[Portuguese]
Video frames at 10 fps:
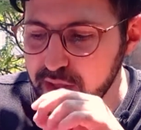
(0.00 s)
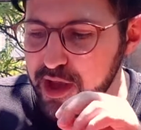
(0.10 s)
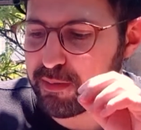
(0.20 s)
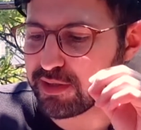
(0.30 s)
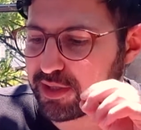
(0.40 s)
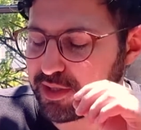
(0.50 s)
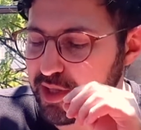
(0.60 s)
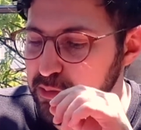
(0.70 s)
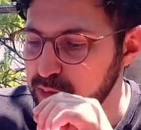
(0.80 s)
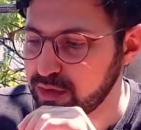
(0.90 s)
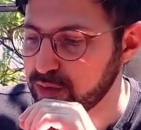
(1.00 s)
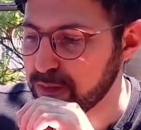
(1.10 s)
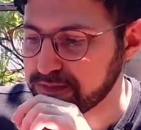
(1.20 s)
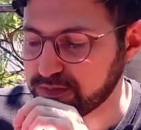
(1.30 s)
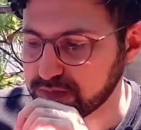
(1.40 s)
A batata é muito
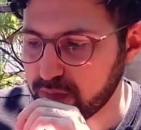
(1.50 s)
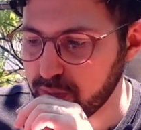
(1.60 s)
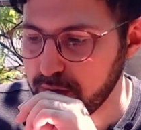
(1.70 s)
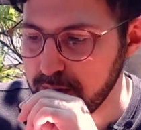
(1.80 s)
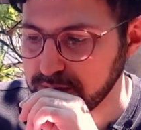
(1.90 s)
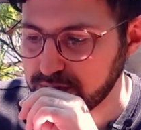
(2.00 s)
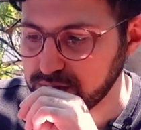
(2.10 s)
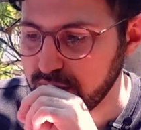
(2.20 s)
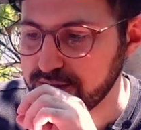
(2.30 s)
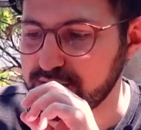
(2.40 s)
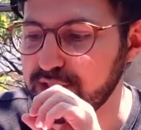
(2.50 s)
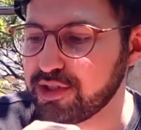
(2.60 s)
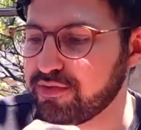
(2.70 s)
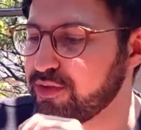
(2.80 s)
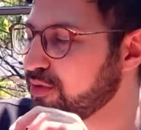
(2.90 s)
você sente
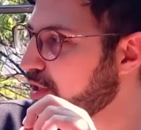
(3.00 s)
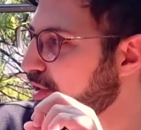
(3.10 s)
a finura